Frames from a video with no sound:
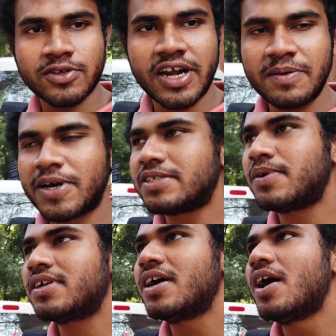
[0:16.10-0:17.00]
यूज़र आई
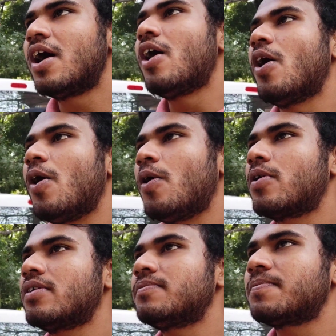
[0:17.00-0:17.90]
पासवर्ड
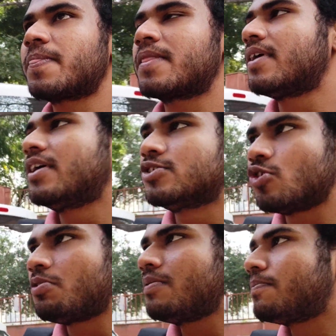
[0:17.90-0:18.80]
और जो भी